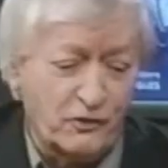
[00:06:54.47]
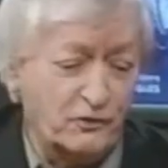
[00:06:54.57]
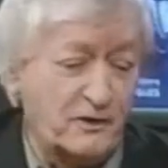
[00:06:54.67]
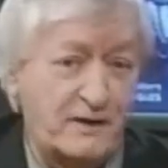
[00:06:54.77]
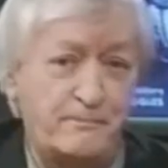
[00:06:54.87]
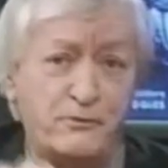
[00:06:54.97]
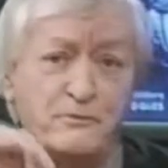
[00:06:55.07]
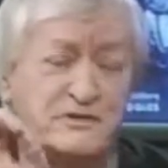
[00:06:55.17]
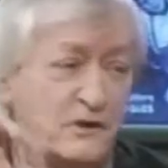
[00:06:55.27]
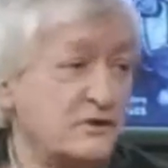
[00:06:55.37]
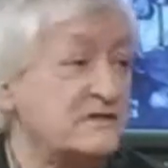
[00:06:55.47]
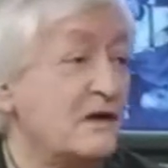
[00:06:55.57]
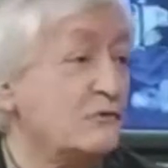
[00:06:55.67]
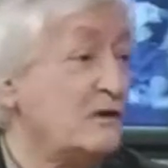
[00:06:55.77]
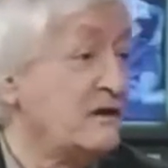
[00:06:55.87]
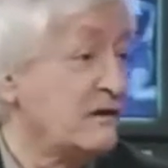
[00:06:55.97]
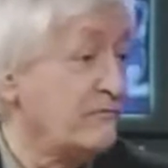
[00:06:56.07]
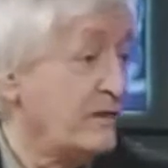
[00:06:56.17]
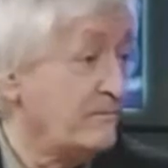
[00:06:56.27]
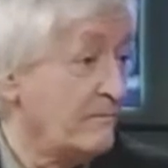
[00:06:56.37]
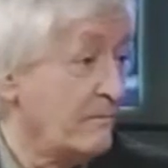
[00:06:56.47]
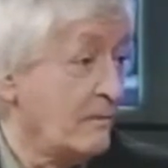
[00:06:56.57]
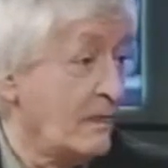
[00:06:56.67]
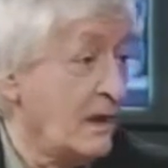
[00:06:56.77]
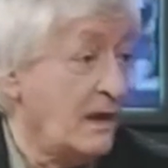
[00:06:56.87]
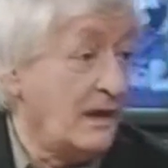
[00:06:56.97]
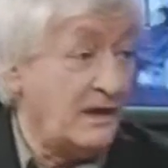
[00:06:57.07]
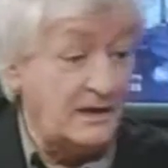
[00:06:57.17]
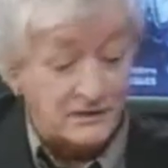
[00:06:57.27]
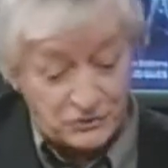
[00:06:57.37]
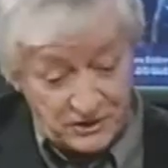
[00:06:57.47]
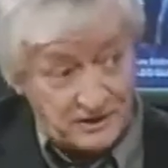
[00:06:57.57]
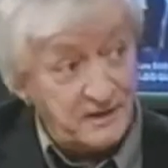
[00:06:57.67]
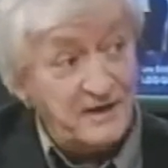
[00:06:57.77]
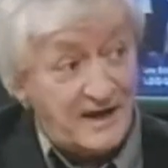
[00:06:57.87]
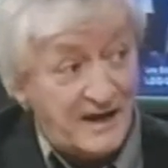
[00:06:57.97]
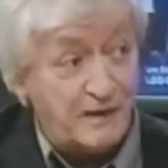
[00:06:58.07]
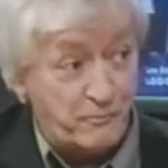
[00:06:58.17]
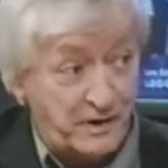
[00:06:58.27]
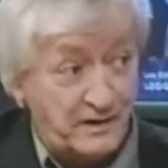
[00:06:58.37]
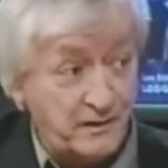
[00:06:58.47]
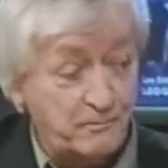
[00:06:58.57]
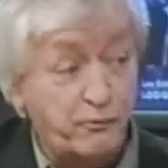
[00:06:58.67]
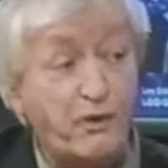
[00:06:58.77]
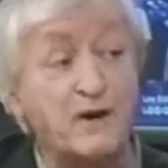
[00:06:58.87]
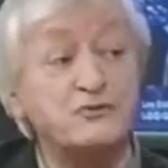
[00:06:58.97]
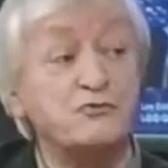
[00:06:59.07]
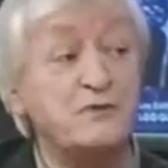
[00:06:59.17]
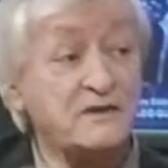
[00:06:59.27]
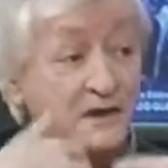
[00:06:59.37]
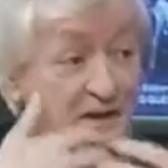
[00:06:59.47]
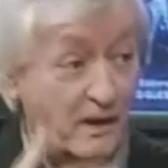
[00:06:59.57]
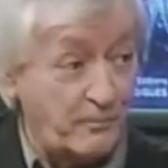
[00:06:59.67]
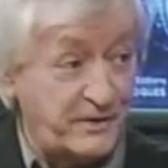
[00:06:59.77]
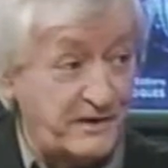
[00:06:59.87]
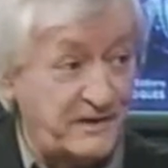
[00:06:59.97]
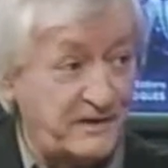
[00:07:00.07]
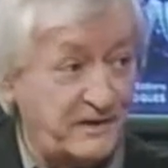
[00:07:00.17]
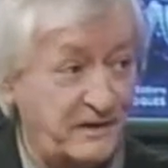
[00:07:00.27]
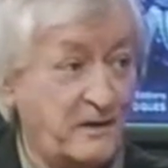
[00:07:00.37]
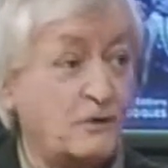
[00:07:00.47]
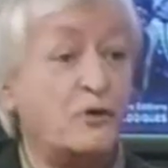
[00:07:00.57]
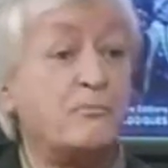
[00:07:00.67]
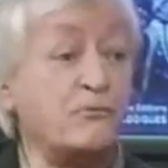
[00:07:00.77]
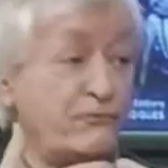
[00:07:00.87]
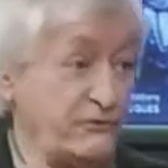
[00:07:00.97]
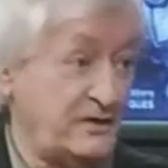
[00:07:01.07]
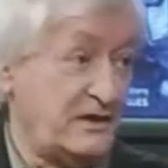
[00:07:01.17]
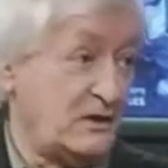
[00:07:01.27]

de la plume, c'est le sang de l'écrivain. Et j'écris à la main, pour ensuite l'embellir, le peaufiner à